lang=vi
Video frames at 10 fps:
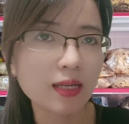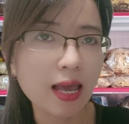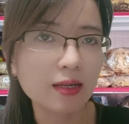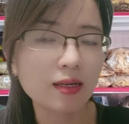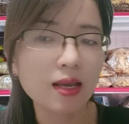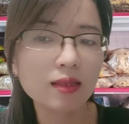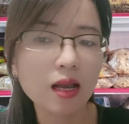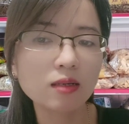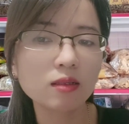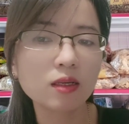cạn để
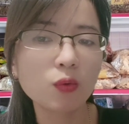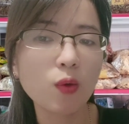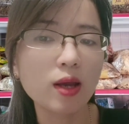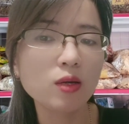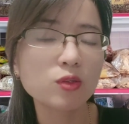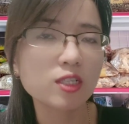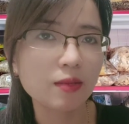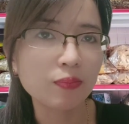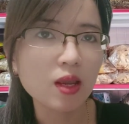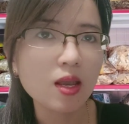tăng cường hiệu quả điều trị.